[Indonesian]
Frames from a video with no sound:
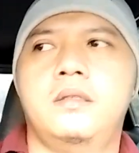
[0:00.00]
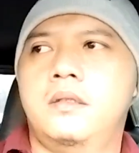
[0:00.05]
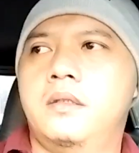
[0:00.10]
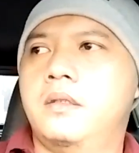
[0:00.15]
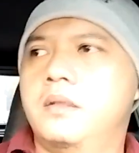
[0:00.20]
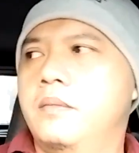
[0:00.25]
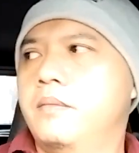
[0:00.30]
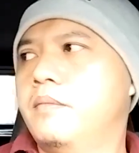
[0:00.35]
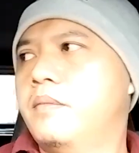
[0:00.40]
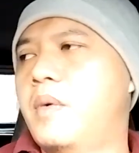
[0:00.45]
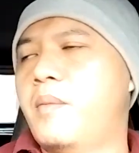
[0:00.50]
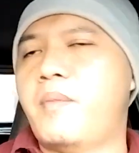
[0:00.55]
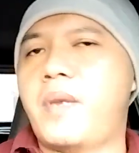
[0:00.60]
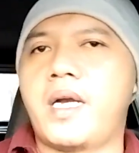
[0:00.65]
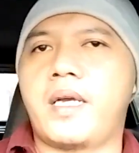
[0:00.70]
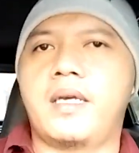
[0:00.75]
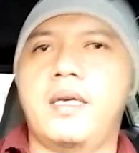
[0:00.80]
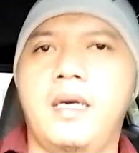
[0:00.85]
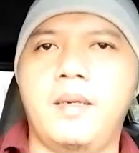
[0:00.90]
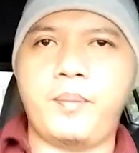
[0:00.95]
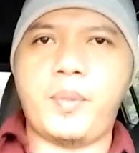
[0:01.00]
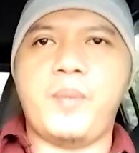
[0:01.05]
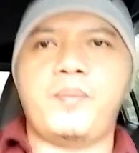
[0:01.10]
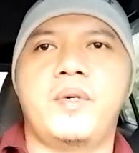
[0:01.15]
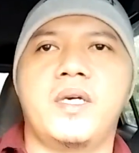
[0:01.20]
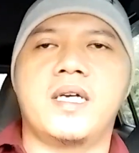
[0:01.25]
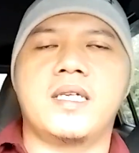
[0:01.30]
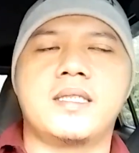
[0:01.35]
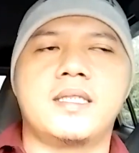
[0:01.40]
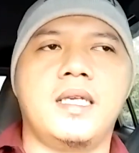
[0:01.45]
pembagi apa
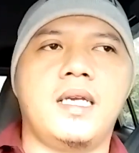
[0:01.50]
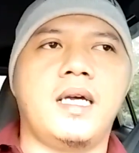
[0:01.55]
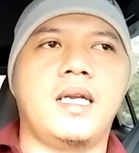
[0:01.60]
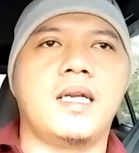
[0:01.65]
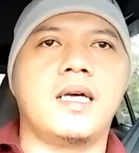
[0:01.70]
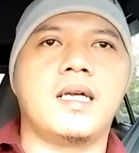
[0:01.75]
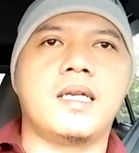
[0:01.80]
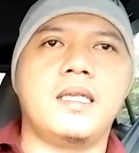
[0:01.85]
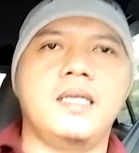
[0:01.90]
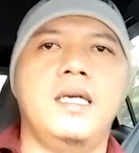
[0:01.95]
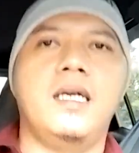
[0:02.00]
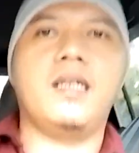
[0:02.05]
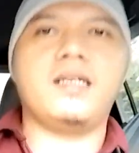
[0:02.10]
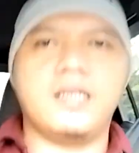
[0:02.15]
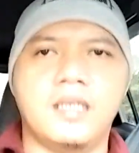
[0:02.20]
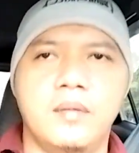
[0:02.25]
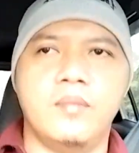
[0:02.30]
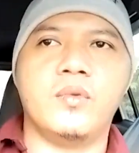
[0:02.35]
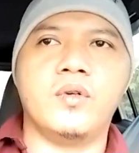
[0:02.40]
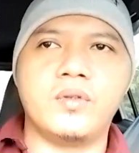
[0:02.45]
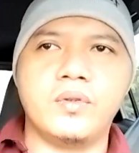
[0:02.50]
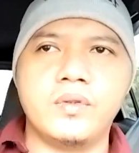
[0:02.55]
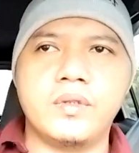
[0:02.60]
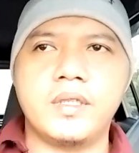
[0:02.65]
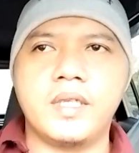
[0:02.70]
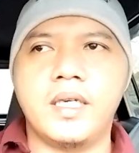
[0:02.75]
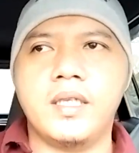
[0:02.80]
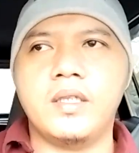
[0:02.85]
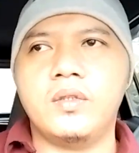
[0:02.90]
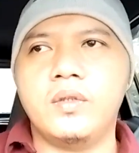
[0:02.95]
penghasilan harian dan bonus
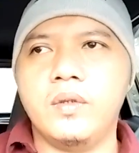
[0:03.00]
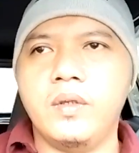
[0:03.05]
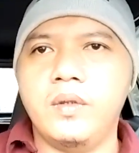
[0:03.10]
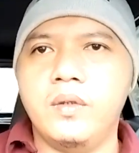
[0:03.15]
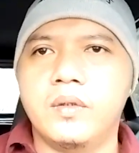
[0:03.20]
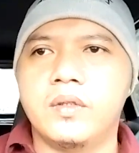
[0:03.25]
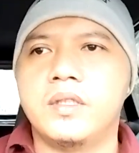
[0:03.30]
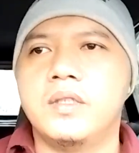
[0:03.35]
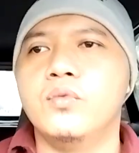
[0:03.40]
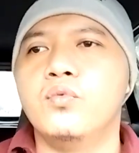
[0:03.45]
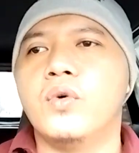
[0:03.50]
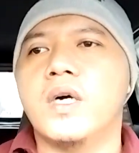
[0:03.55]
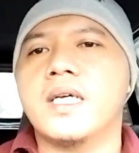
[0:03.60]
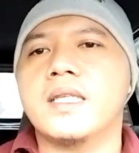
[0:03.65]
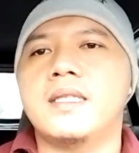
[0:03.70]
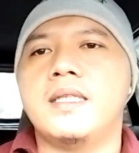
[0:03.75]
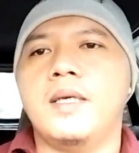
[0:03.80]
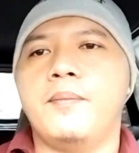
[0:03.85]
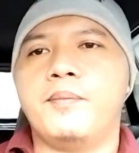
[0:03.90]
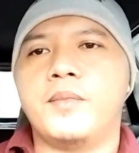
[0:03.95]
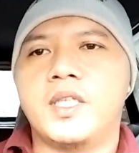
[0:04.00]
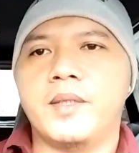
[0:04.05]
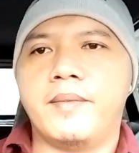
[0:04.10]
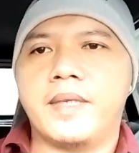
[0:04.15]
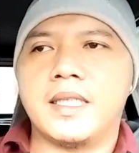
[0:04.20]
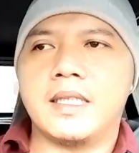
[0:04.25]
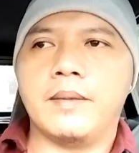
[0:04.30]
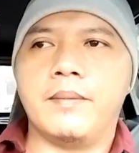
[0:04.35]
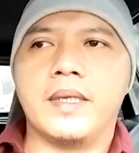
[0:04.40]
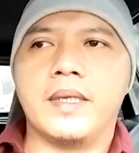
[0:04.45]
yaitu uang tip teman-teman